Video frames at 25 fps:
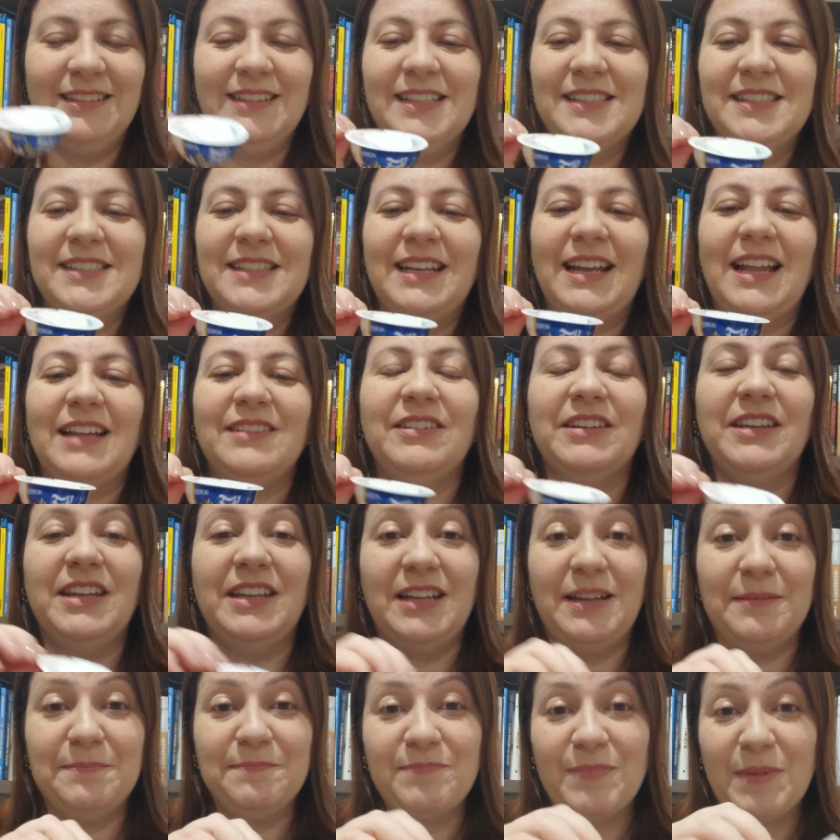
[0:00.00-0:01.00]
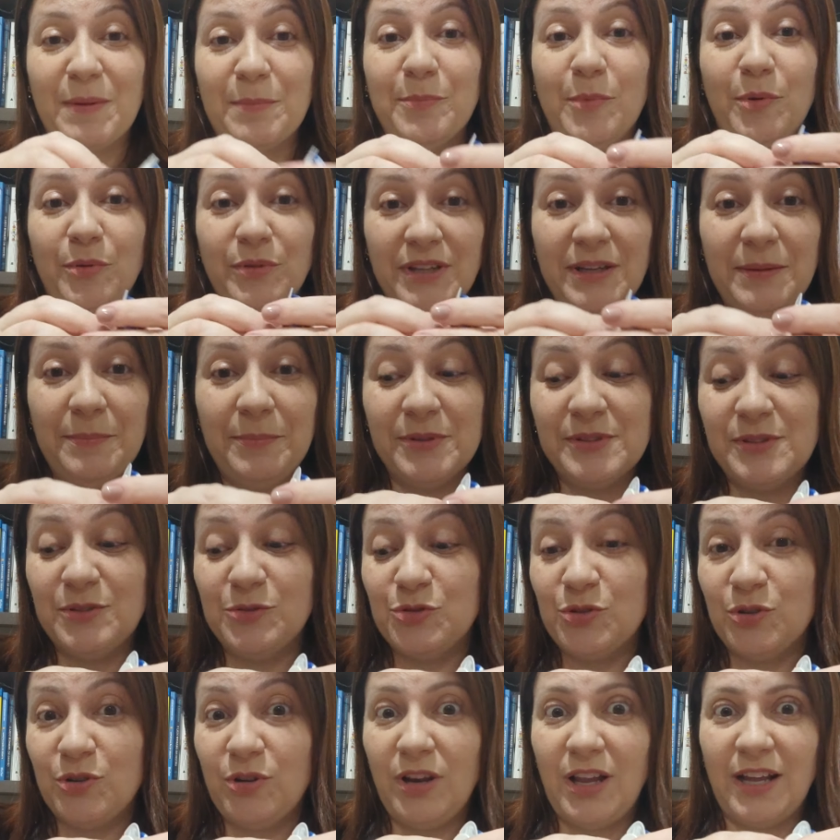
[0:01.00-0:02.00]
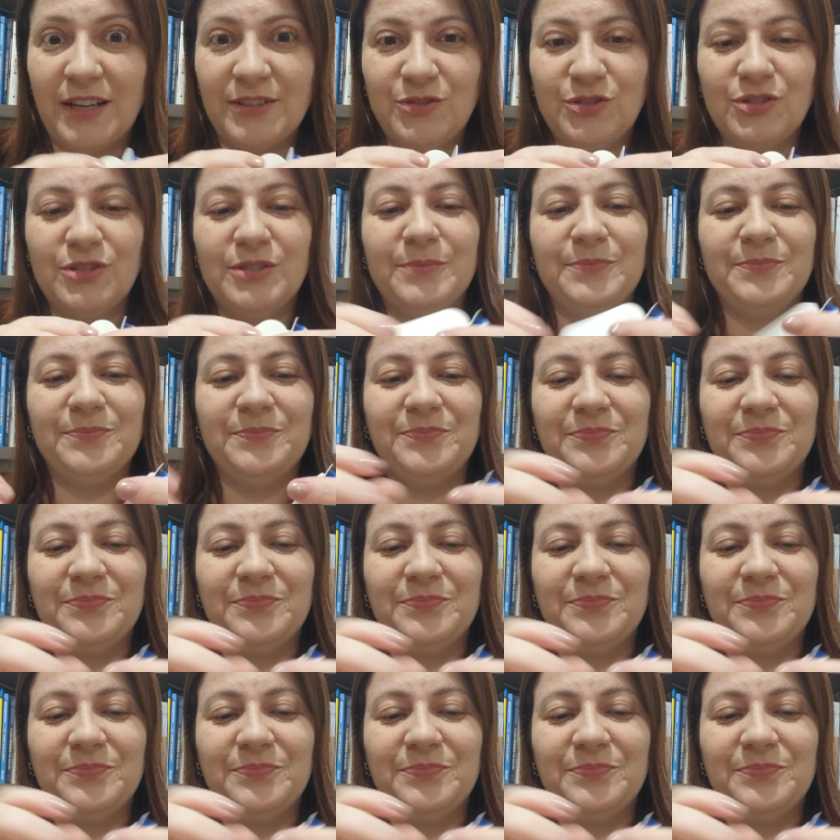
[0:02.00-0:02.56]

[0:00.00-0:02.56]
Desse lado aqui, né? Bom que depois tem chocolate.